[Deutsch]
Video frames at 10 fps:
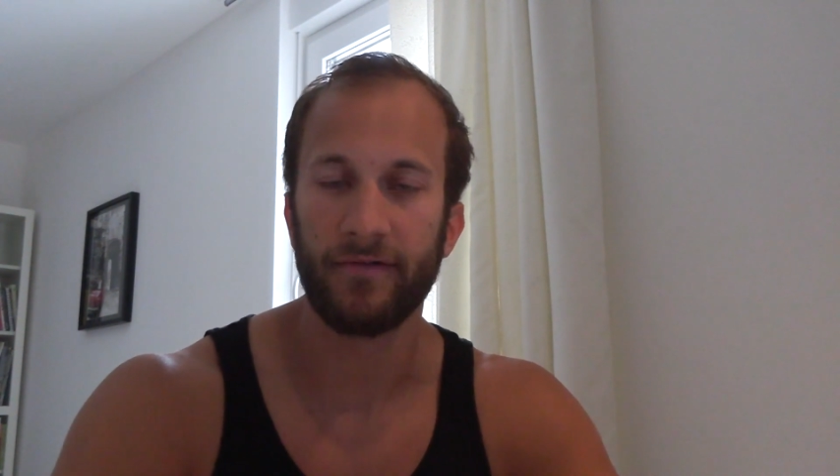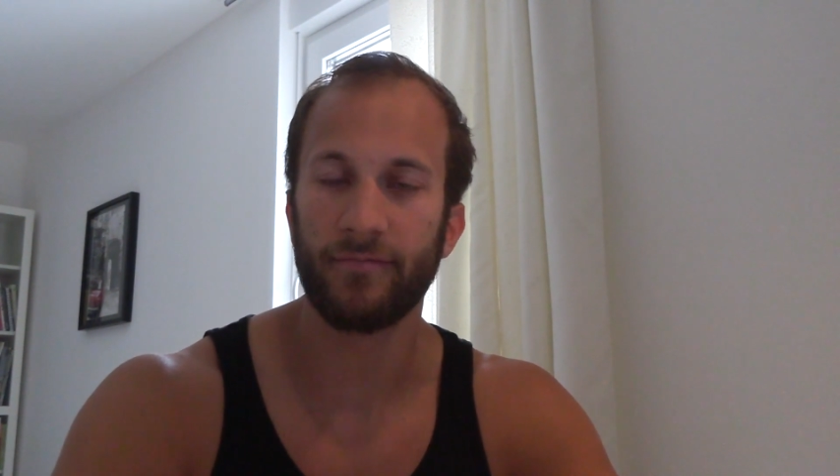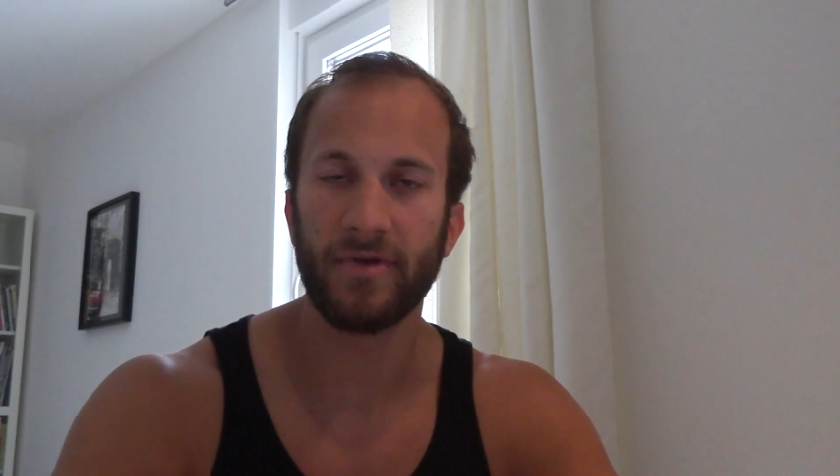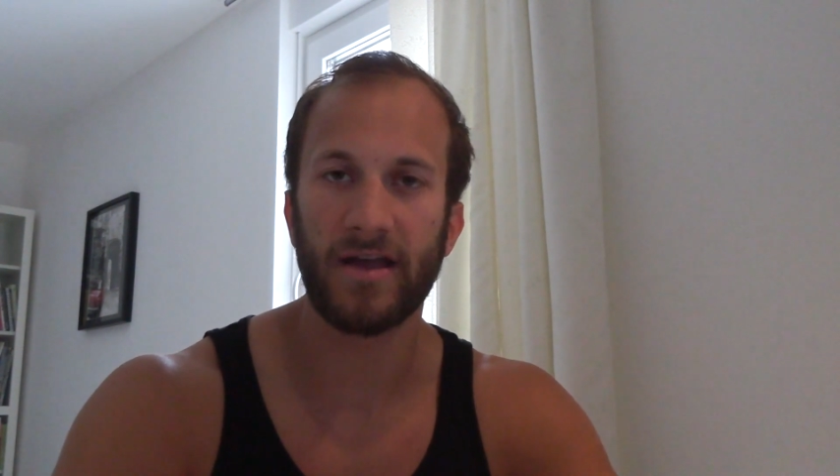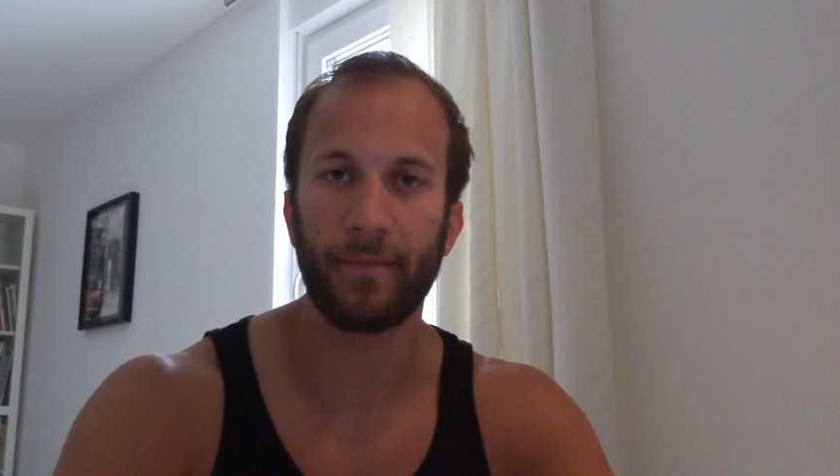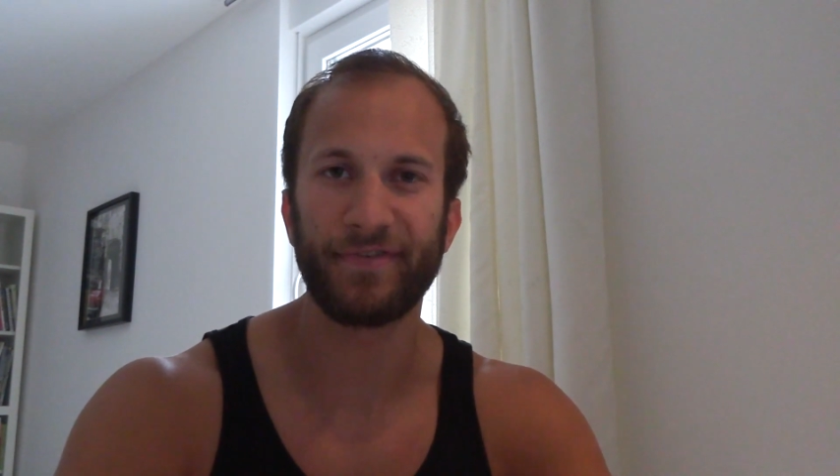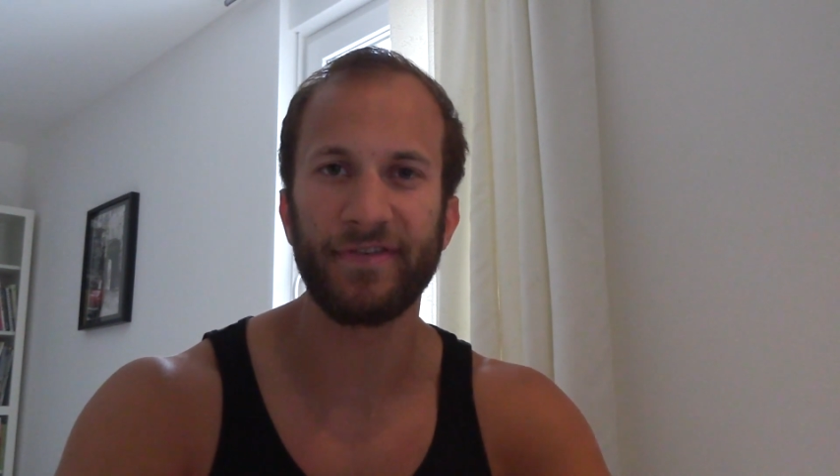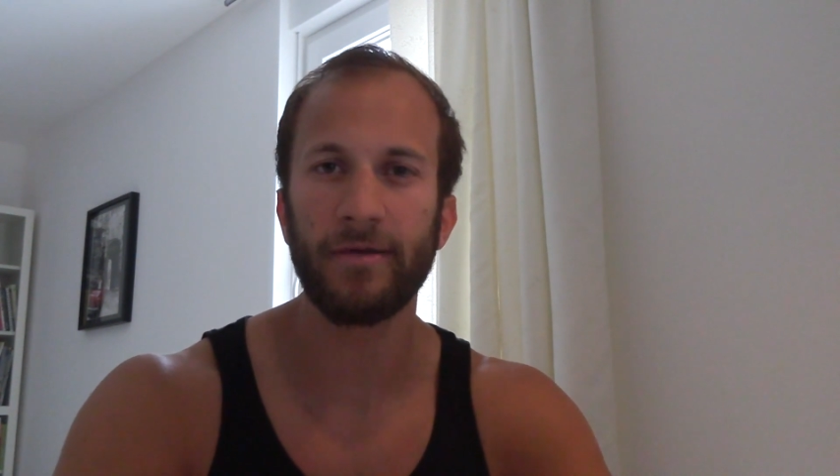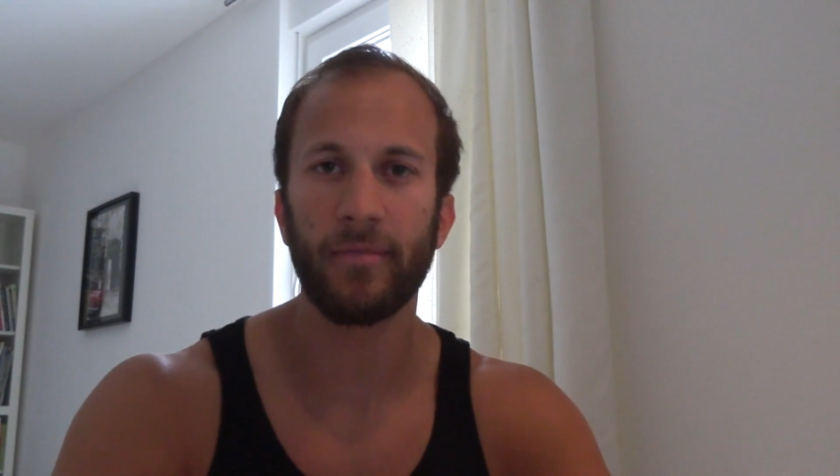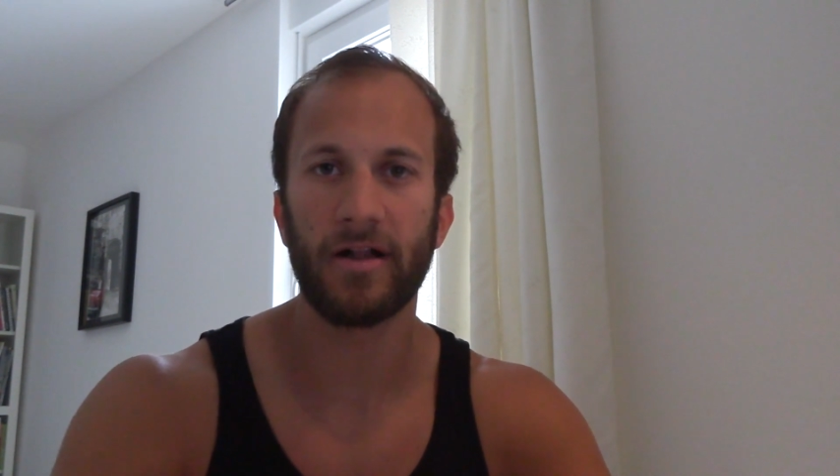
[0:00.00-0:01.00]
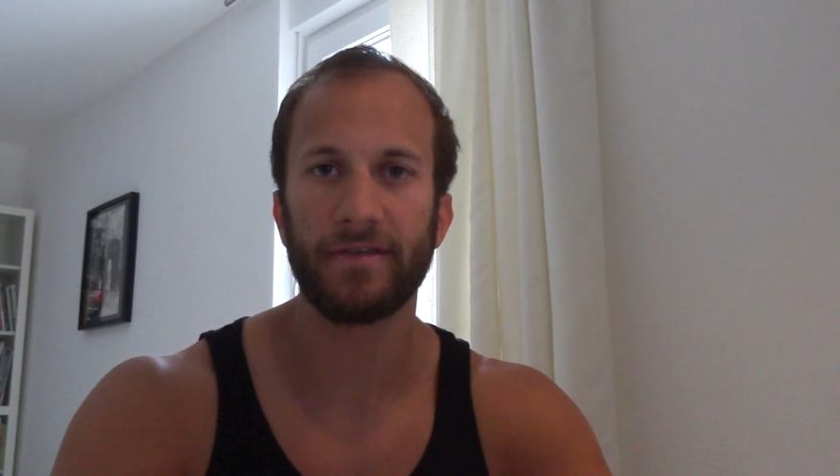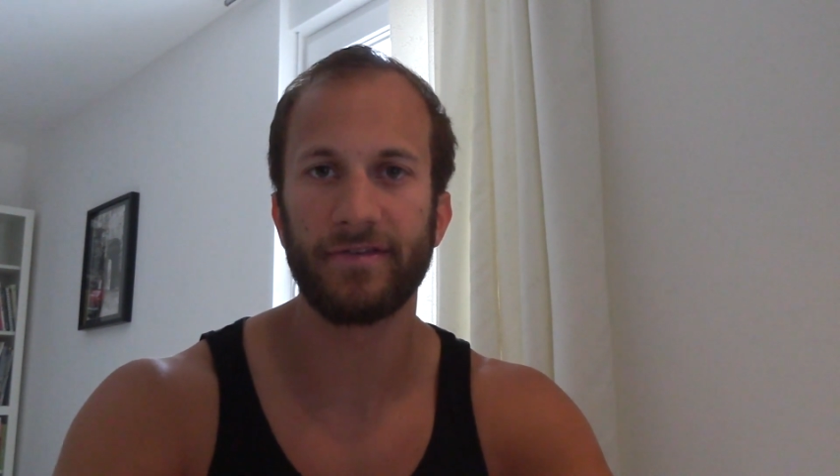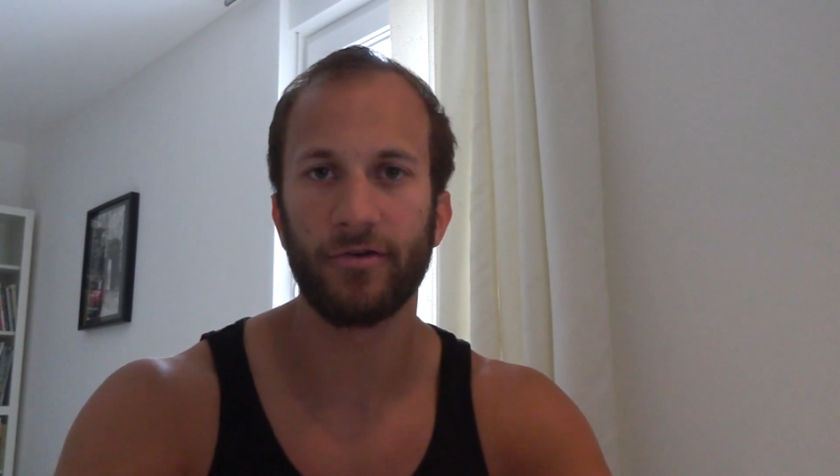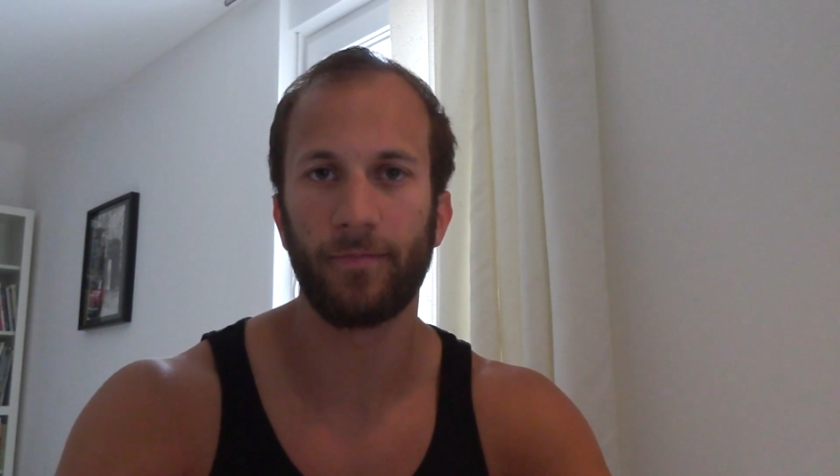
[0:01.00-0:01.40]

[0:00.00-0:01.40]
Für mich gab es niemals die